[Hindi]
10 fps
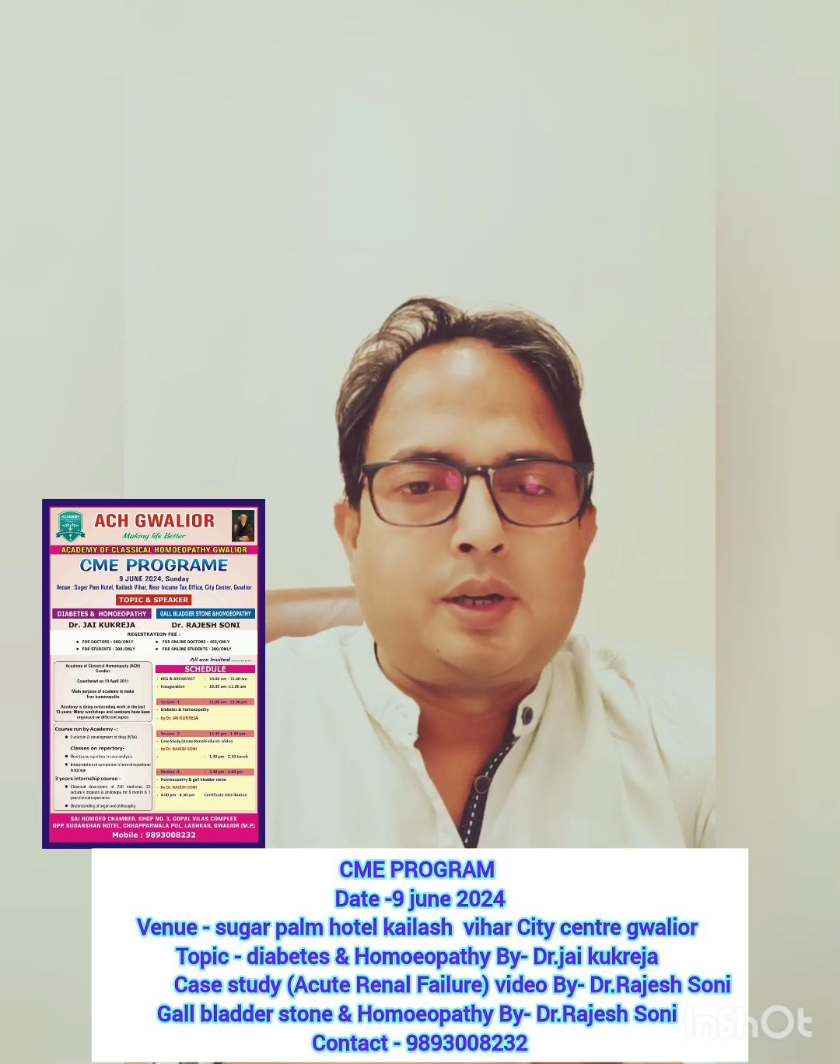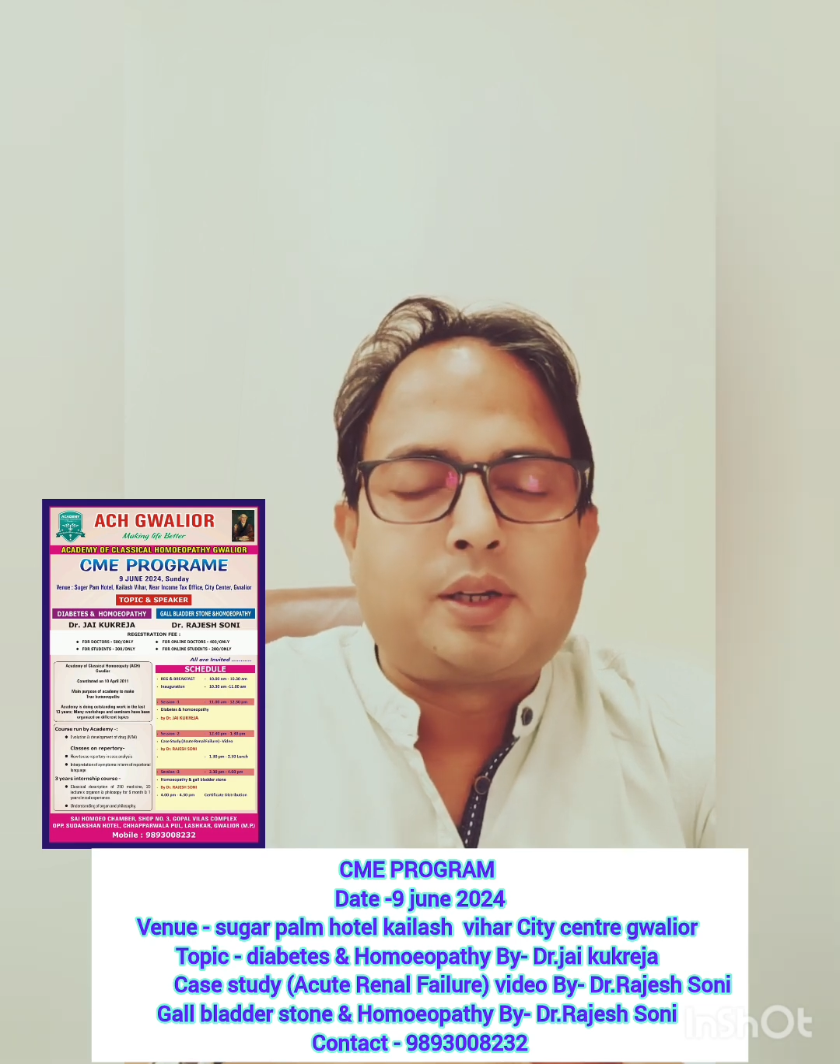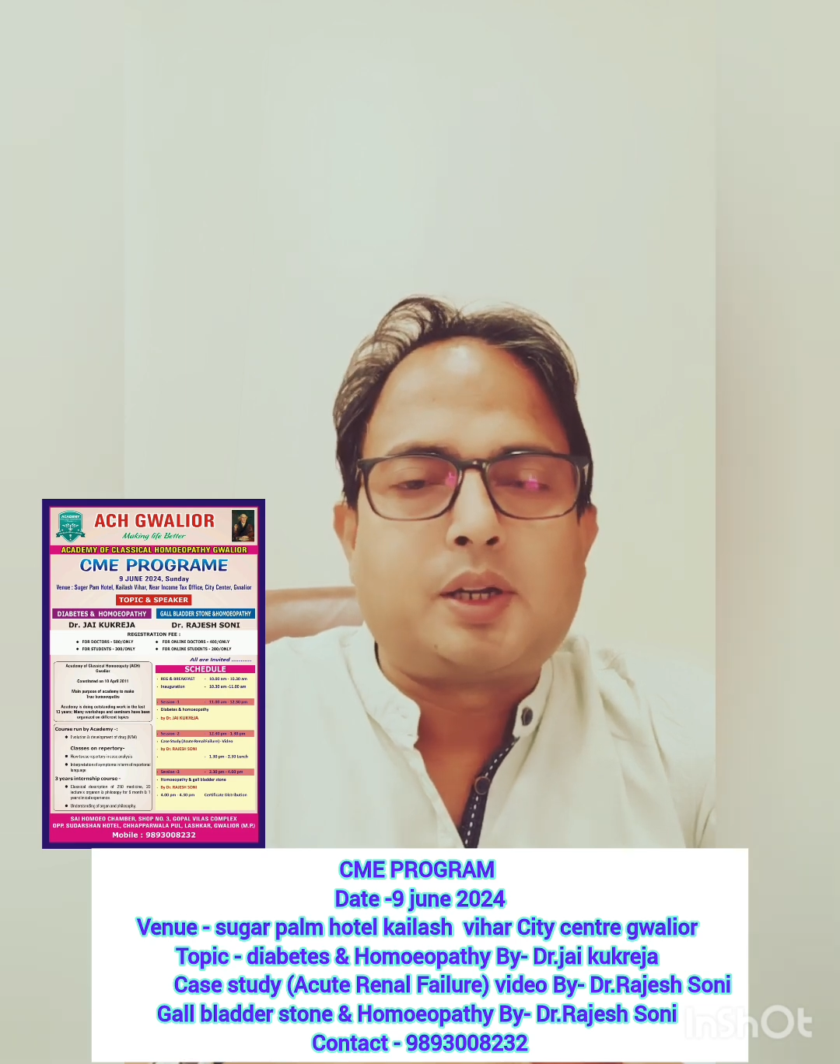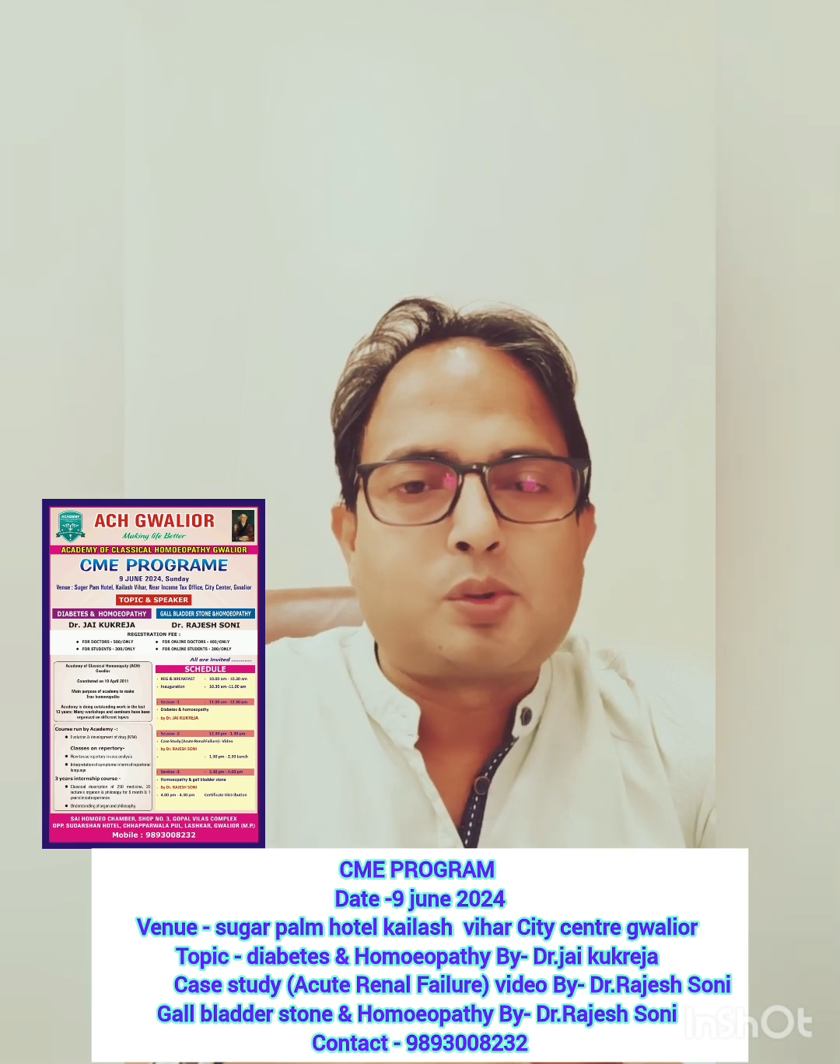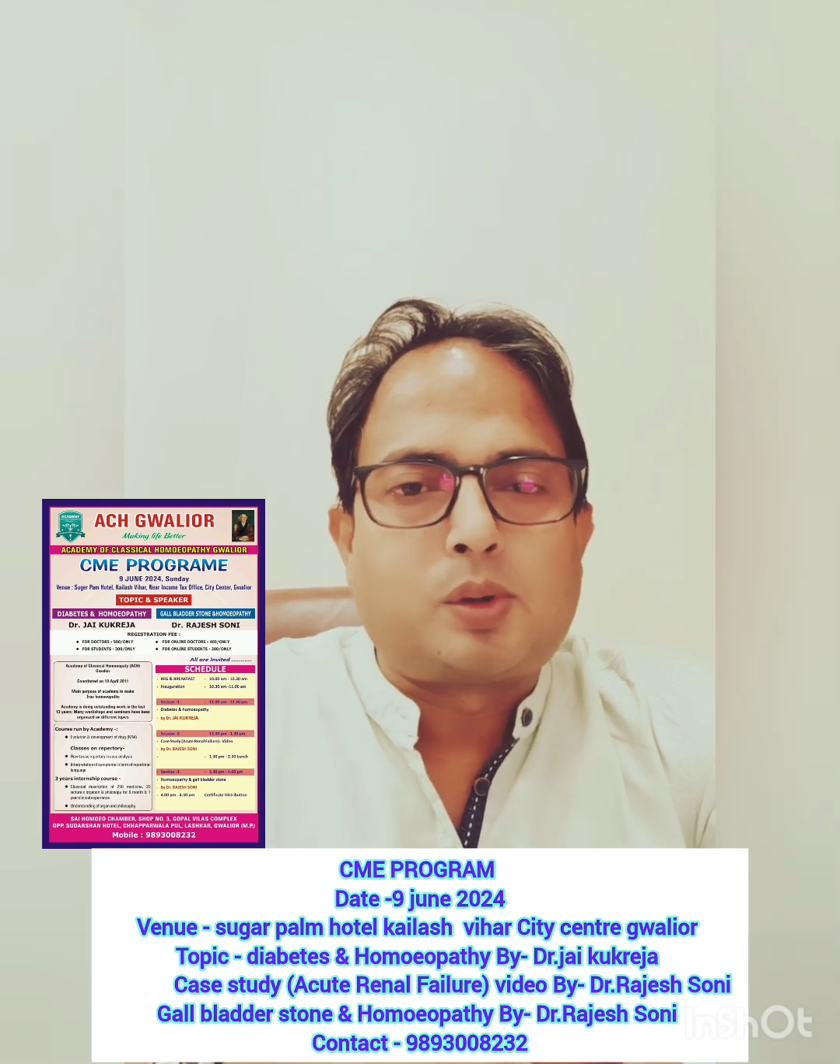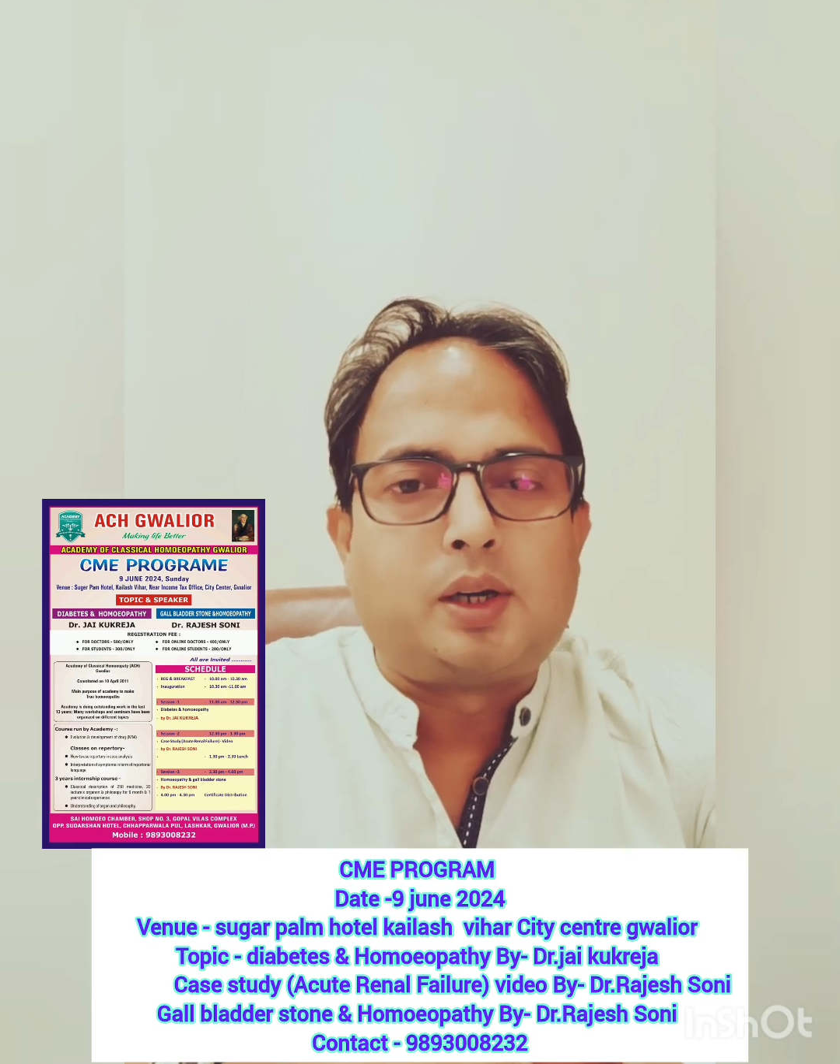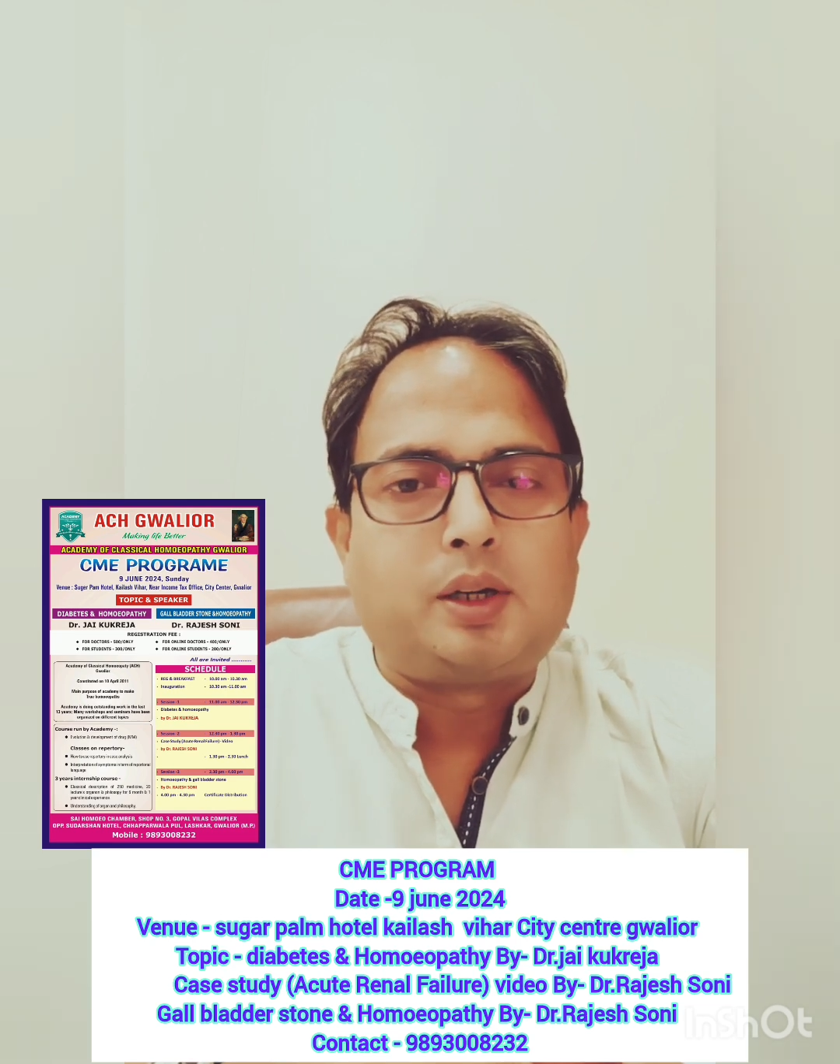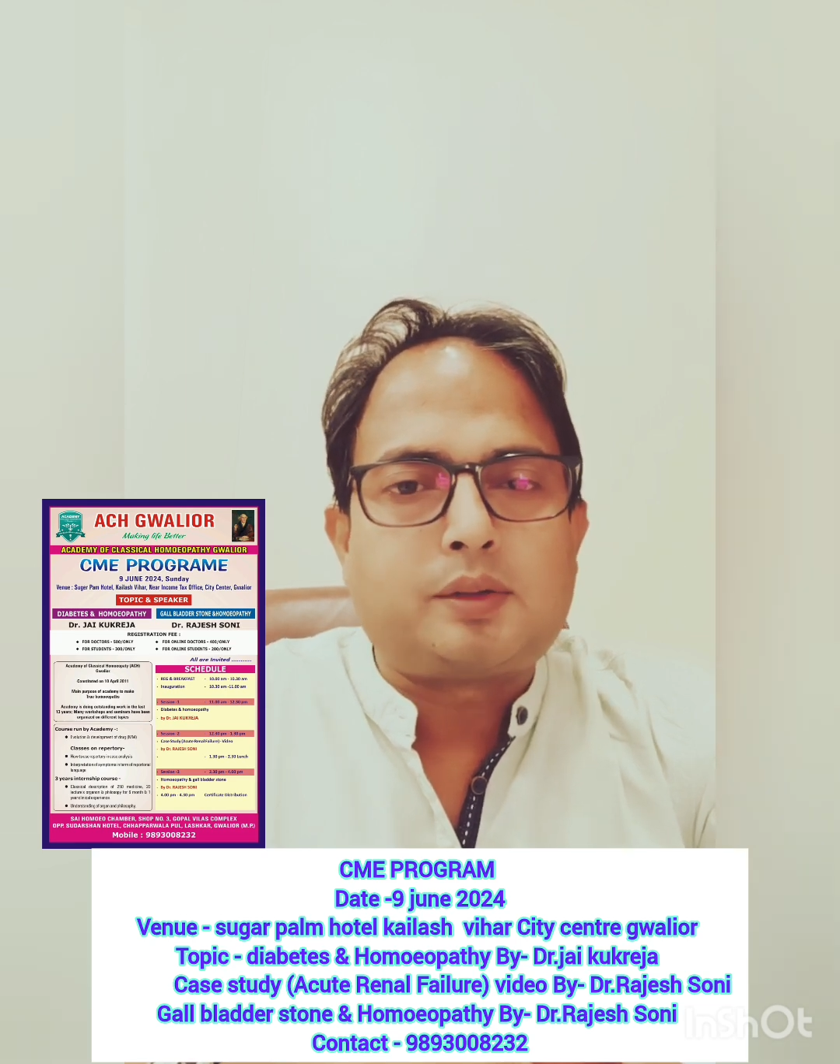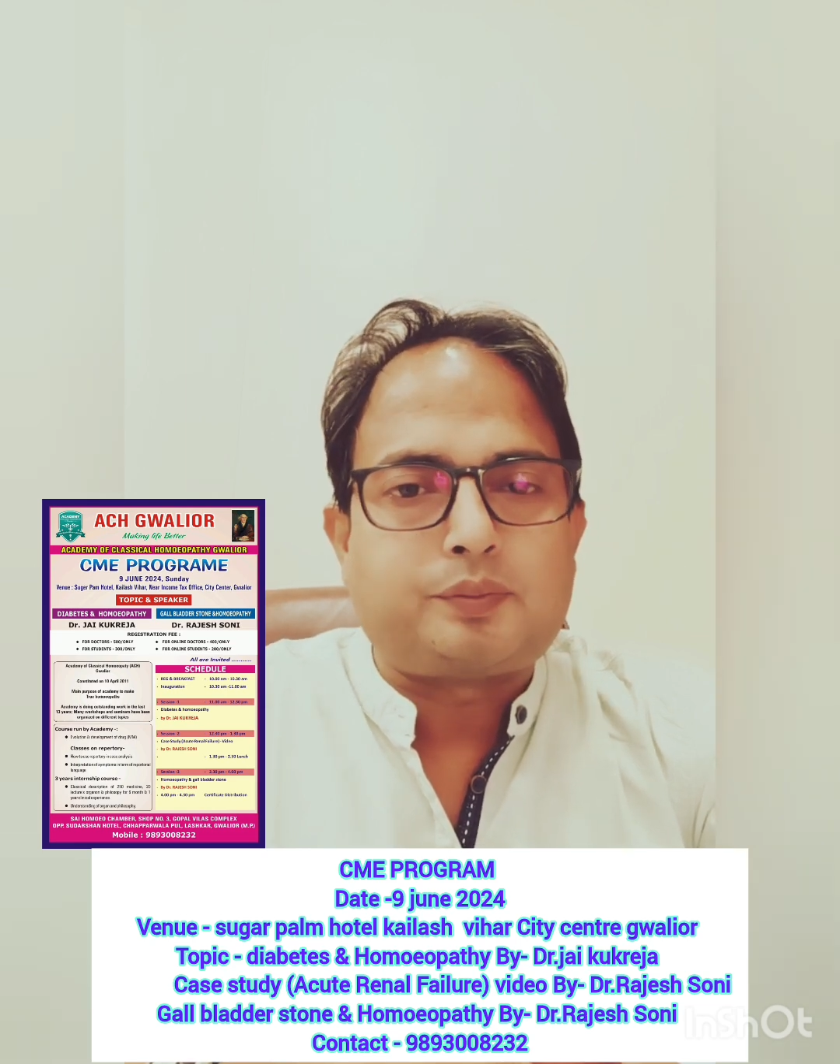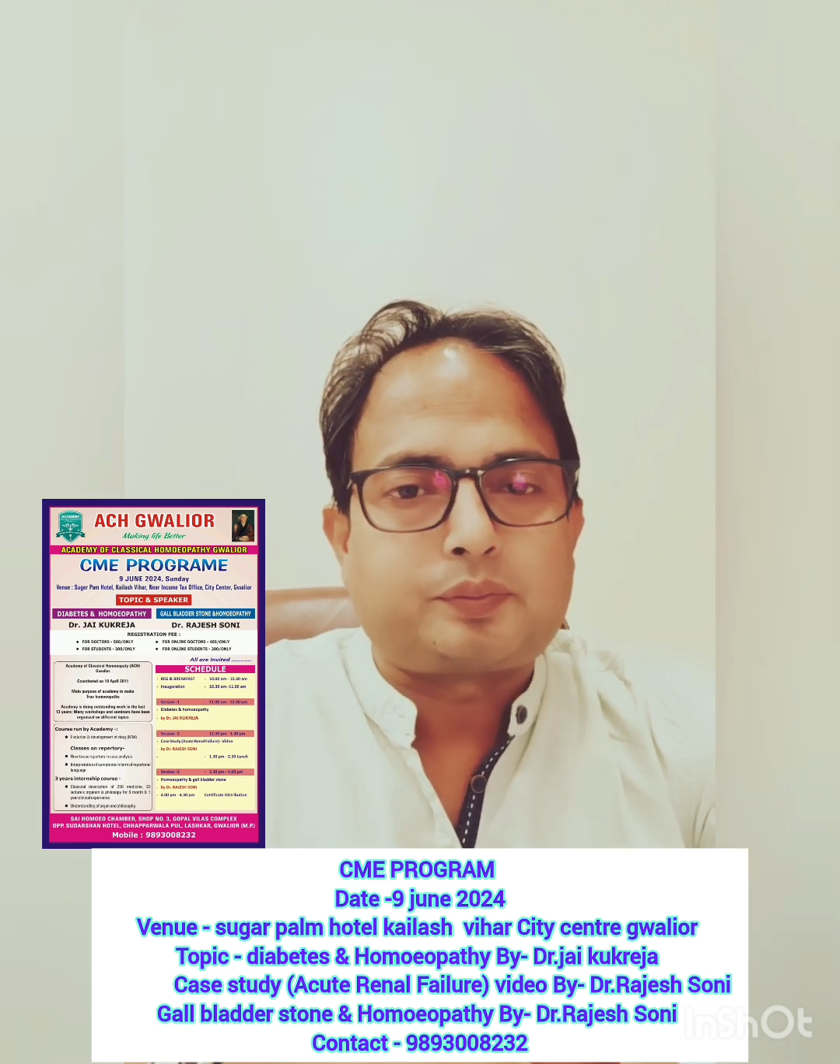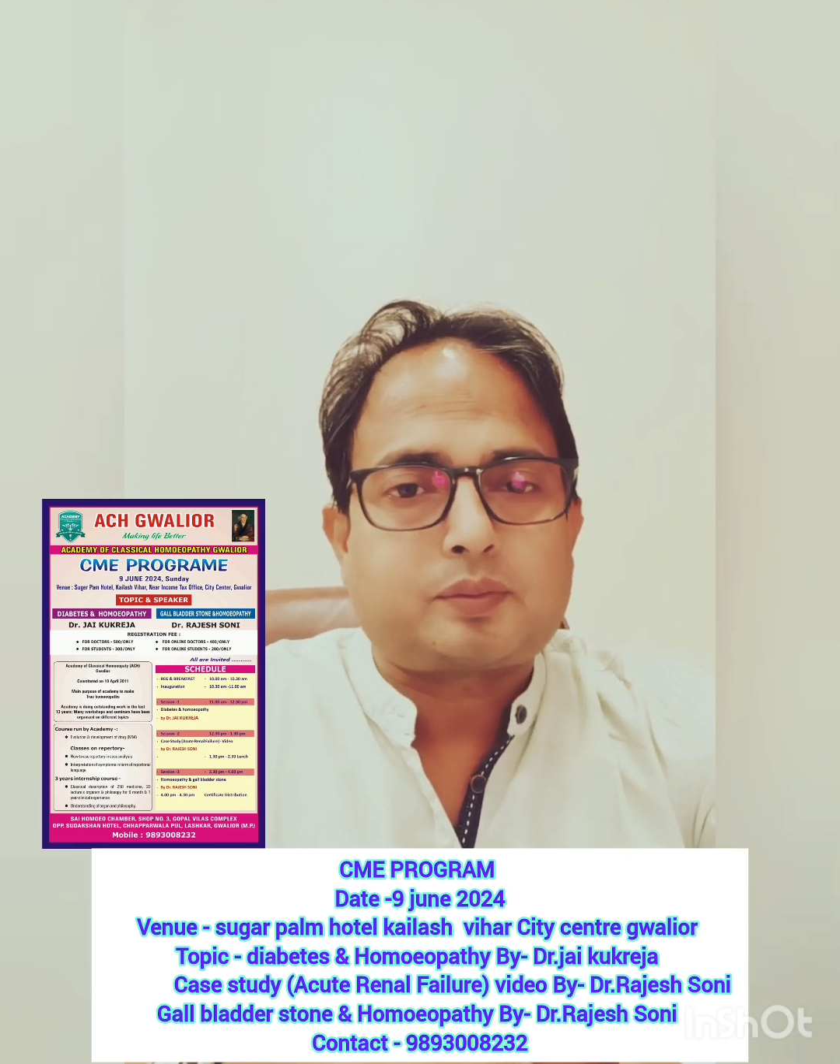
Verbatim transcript: ई ग्वालियर